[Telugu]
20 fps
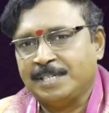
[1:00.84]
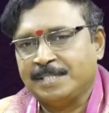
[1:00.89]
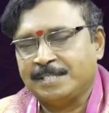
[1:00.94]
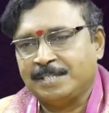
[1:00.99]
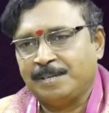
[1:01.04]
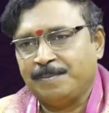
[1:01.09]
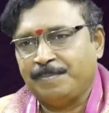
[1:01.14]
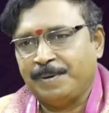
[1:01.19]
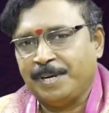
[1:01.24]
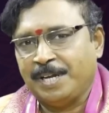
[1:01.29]

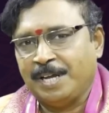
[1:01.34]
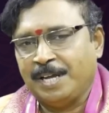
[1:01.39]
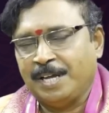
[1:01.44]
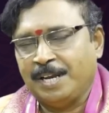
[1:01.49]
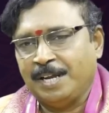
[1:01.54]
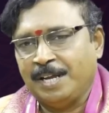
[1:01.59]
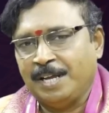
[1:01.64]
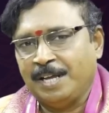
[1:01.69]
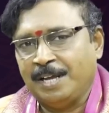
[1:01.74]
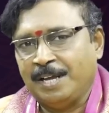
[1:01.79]
శాస్త్రం
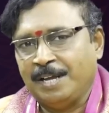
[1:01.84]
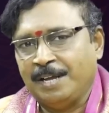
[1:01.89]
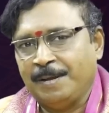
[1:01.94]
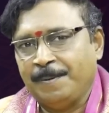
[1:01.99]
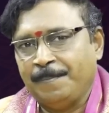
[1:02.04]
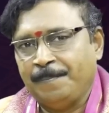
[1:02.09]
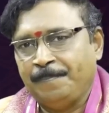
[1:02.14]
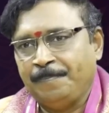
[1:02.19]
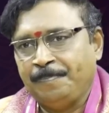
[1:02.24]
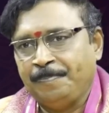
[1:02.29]
ప్రకారంగా
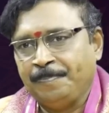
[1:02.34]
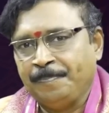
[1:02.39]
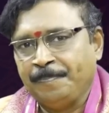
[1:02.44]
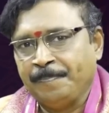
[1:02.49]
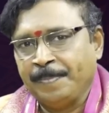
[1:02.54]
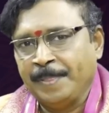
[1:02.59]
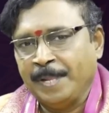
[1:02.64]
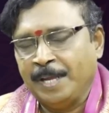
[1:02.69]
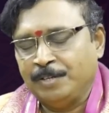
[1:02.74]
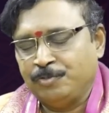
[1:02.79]

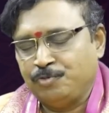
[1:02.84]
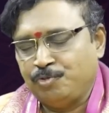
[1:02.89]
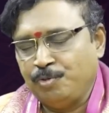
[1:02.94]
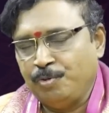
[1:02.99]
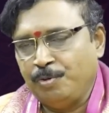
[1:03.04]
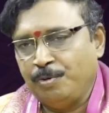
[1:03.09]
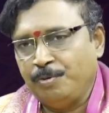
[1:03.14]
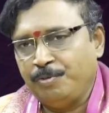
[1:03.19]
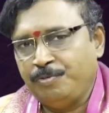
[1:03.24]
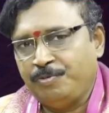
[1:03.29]

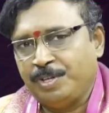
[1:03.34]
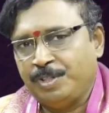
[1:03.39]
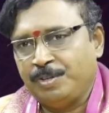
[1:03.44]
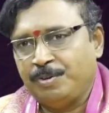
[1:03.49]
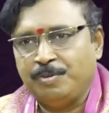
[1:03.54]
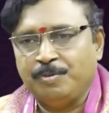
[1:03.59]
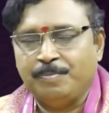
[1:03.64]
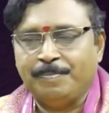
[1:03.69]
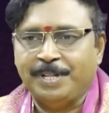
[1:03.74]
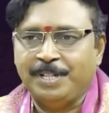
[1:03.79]
సూర్యుడు
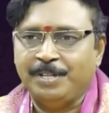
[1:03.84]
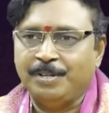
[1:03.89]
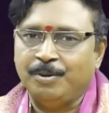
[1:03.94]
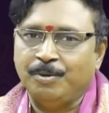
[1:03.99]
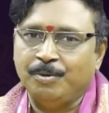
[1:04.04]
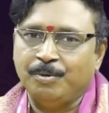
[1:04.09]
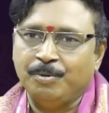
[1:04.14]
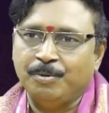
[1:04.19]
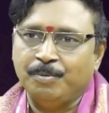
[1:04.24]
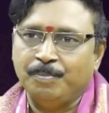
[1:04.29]
చంద్రుడు
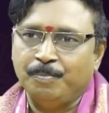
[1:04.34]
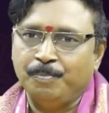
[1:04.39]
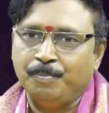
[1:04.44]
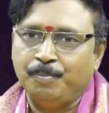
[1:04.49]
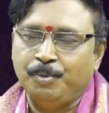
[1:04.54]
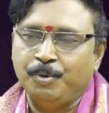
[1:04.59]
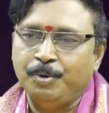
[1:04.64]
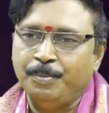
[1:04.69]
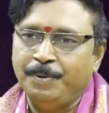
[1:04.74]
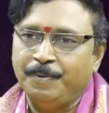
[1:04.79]
మధ్యలో
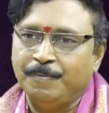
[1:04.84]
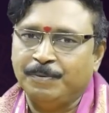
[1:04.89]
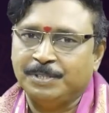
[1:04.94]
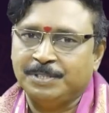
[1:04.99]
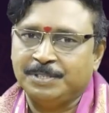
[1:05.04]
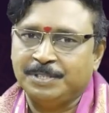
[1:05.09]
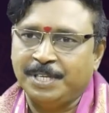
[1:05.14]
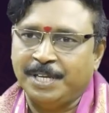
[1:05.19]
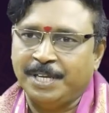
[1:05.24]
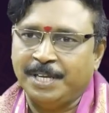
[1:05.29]
భూమి
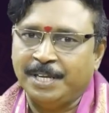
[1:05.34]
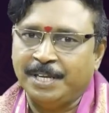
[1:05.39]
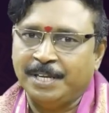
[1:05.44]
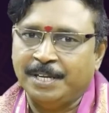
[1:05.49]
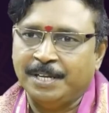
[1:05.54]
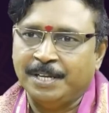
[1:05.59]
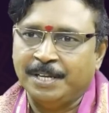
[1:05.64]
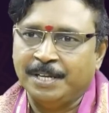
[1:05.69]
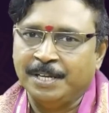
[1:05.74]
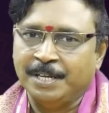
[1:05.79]
వస్తే
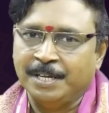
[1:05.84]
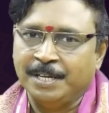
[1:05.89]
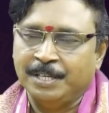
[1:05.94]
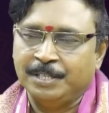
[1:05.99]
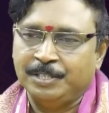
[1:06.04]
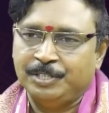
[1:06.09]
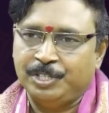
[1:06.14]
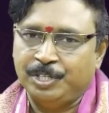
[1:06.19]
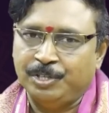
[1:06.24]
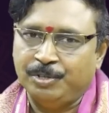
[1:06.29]

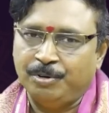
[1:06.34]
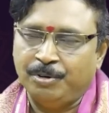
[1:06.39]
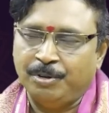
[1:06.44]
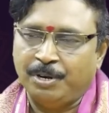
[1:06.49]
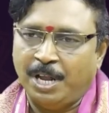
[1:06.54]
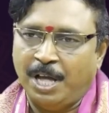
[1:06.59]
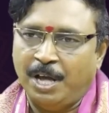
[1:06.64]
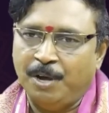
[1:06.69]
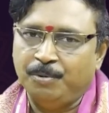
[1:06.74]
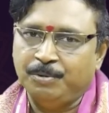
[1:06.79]
చంద్రుడు
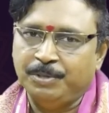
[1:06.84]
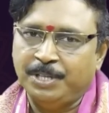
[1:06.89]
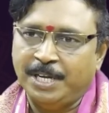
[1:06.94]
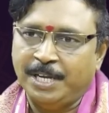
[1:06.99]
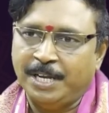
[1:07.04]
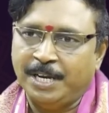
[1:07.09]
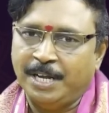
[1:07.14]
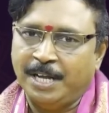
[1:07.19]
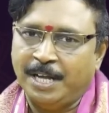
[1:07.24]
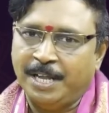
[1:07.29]
రాహు
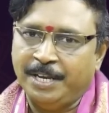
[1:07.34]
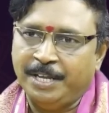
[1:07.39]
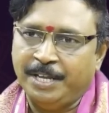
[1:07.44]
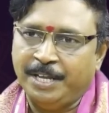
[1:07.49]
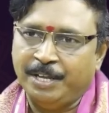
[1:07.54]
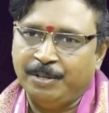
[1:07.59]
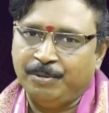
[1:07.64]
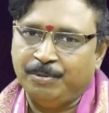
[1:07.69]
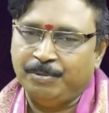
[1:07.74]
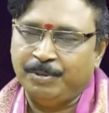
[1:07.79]
దగ్గర కానీ
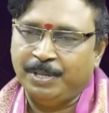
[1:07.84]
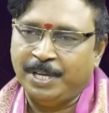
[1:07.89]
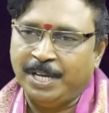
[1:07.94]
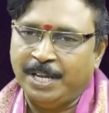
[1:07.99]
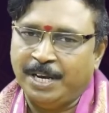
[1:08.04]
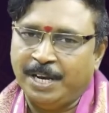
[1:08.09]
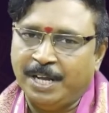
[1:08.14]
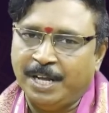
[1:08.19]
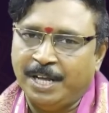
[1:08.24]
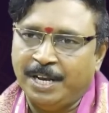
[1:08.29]
కేతువు
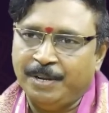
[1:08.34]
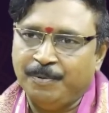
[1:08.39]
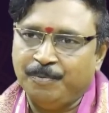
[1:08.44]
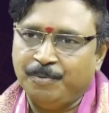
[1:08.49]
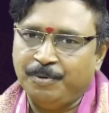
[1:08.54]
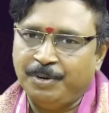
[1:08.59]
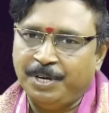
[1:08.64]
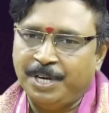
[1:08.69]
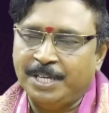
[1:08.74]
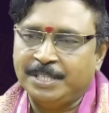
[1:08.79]
దగ్గర కానీ
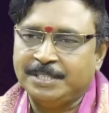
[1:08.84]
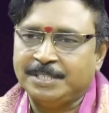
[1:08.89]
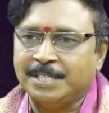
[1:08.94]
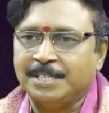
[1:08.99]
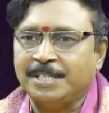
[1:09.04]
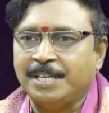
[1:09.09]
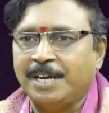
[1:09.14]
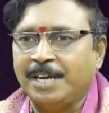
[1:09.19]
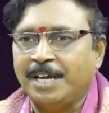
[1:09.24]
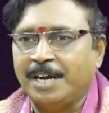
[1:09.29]
ఉంటే
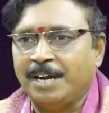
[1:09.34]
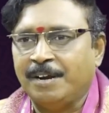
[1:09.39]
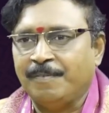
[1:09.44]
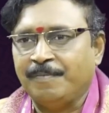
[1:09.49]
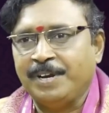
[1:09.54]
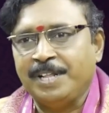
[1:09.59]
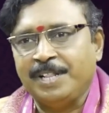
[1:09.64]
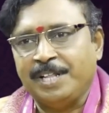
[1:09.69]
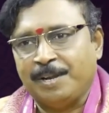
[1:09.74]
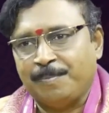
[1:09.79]
చంద్రగ్రహణం
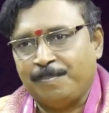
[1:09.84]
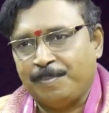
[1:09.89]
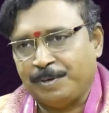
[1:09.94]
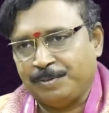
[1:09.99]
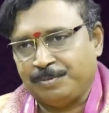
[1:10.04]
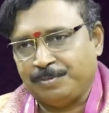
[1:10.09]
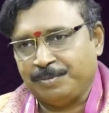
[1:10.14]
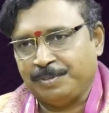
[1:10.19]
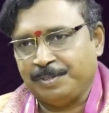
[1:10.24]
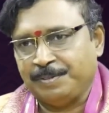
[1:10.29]
అనేది
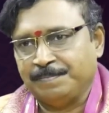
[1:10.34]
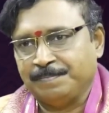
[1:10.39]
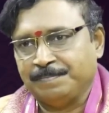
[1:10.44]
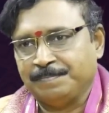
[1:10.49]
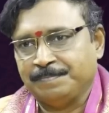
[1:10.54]
ఏర్పడుతుంది